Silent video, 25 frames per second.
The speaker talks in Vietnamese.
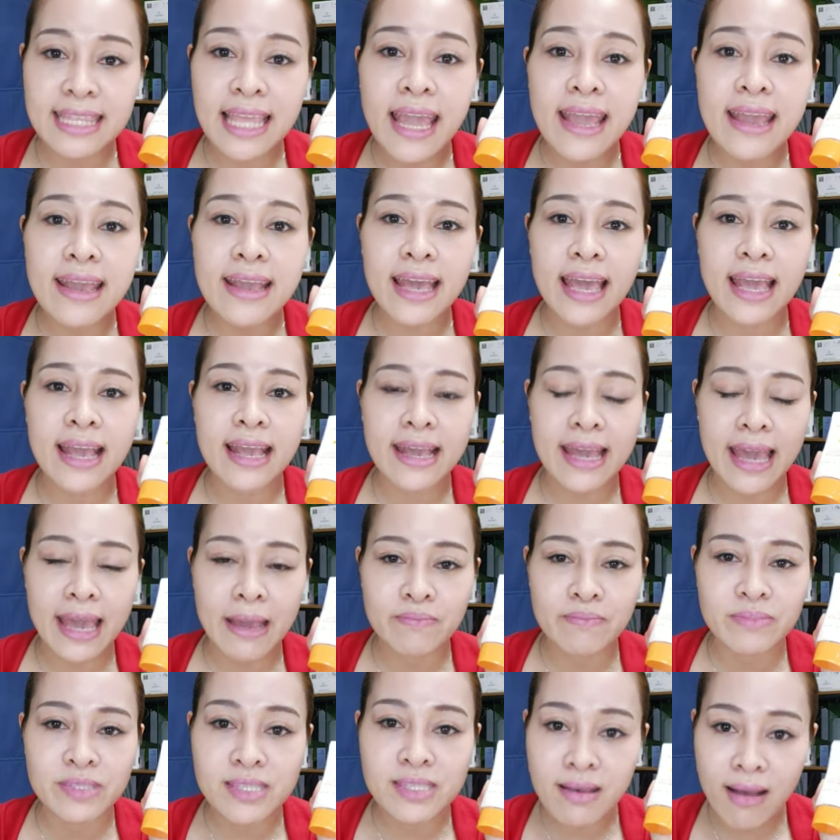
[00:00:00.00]
thay cái
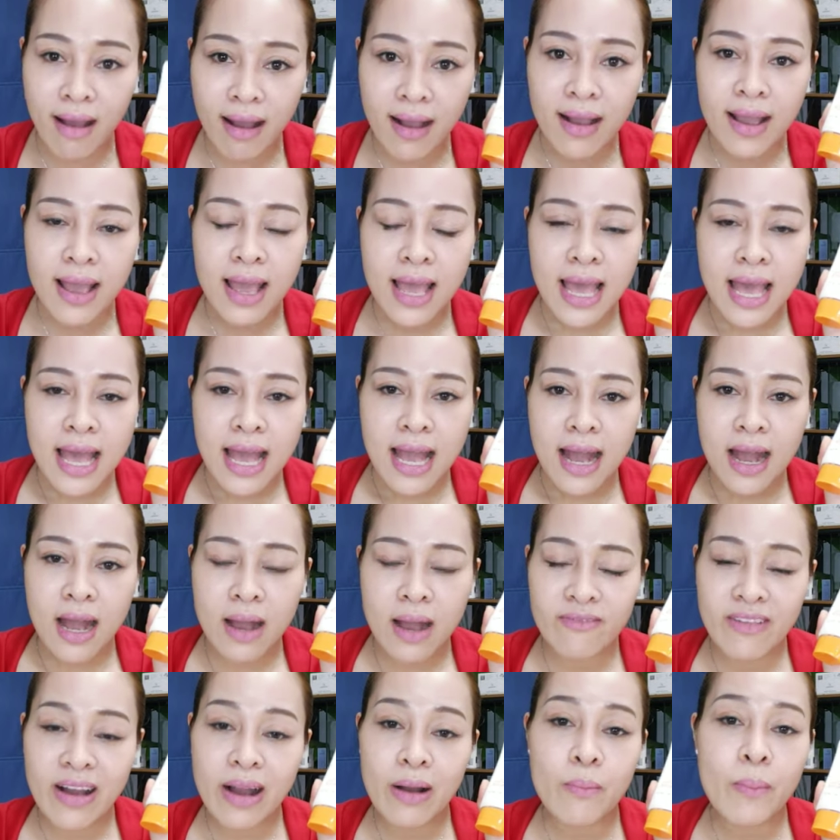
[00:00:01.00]
kem dưỡng à,
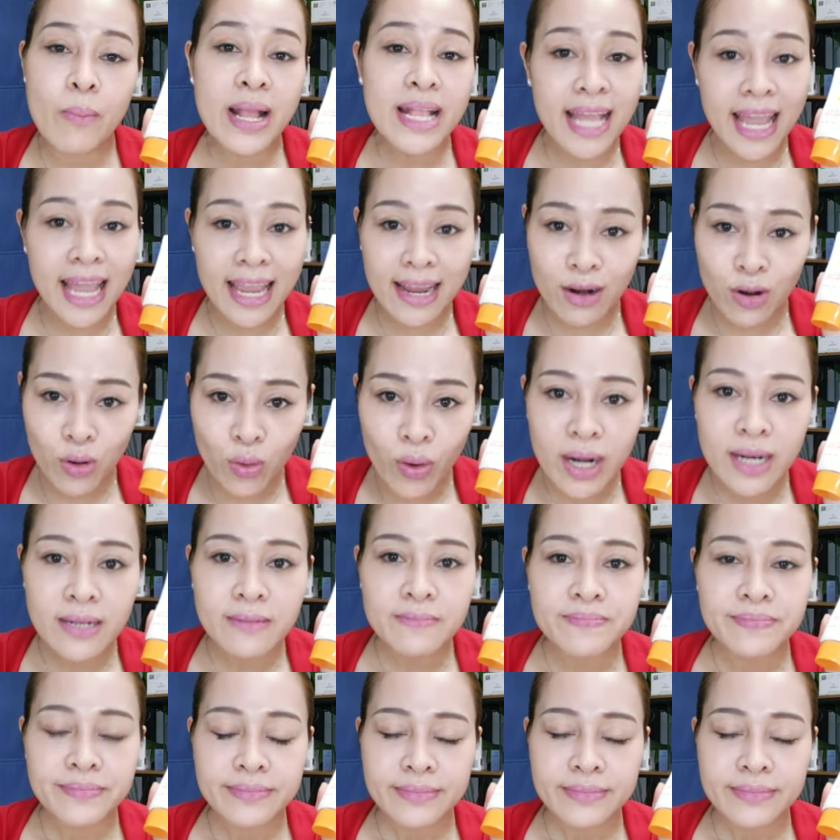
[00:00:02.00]
vào ban ngày luôn